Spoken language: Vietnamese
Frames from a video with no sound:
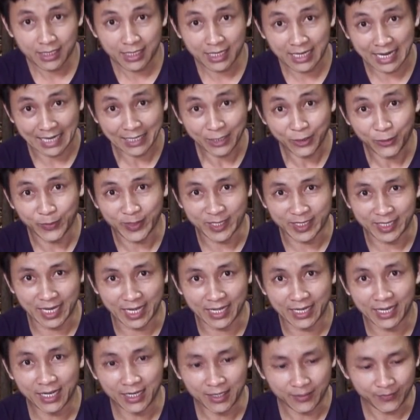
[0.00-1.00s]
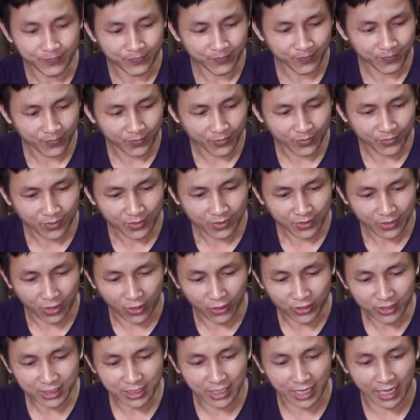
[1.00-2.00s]
cái cách của mình đây á
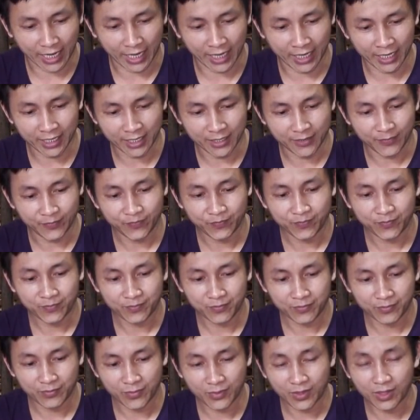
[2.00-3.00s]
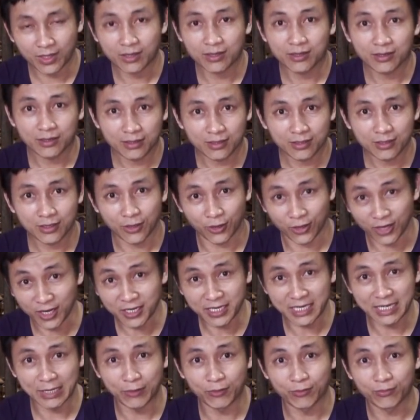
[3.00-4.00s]
nó sẽ có
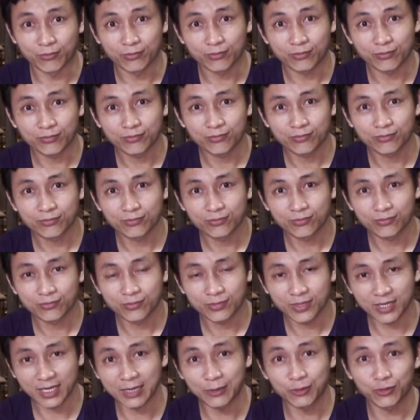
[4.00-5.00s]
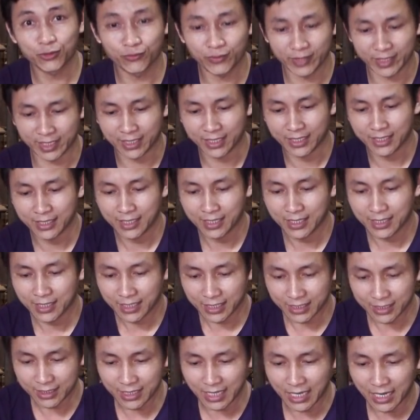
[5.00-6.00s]
rất nhiều cái điều thú vị.
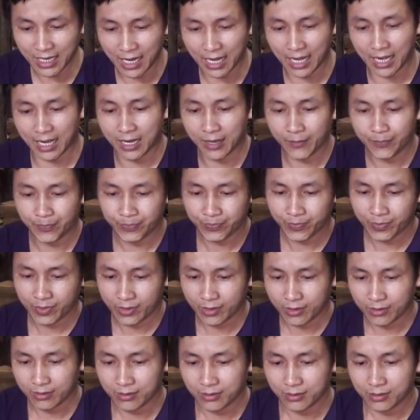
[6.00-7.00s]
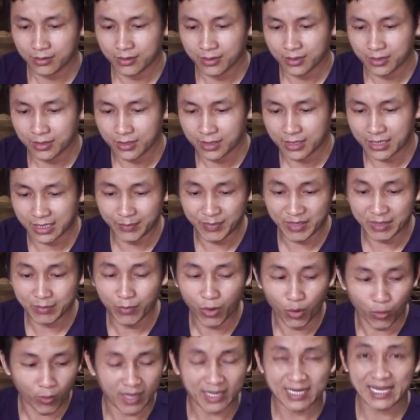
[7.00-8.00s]
Cái thứ nhất là khi mình
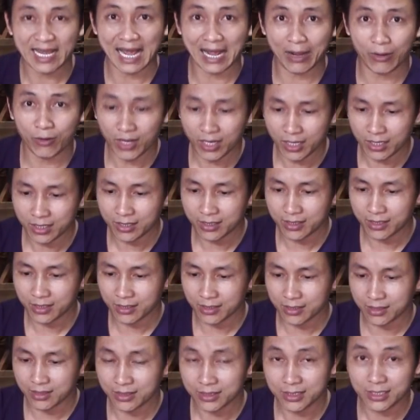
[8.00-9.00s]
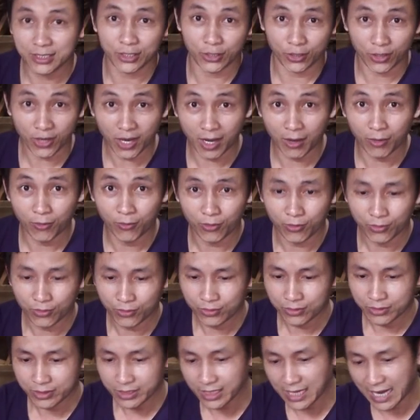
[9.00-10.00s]
bổ bằng dao á thì nó lâu.
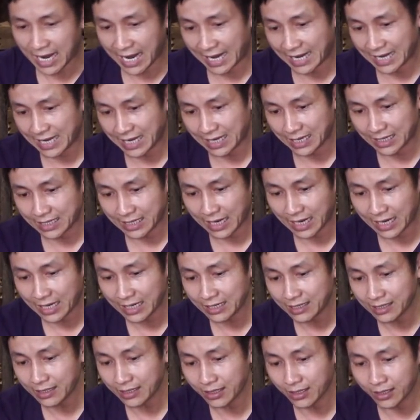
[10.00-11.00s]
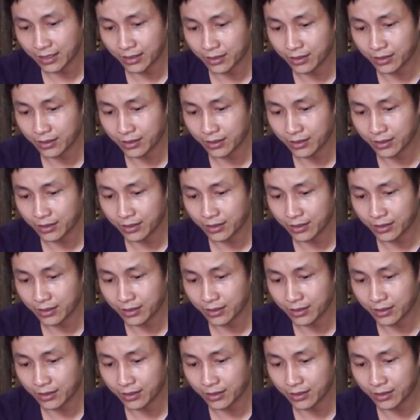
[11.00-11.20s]
Thứ hai là cái cái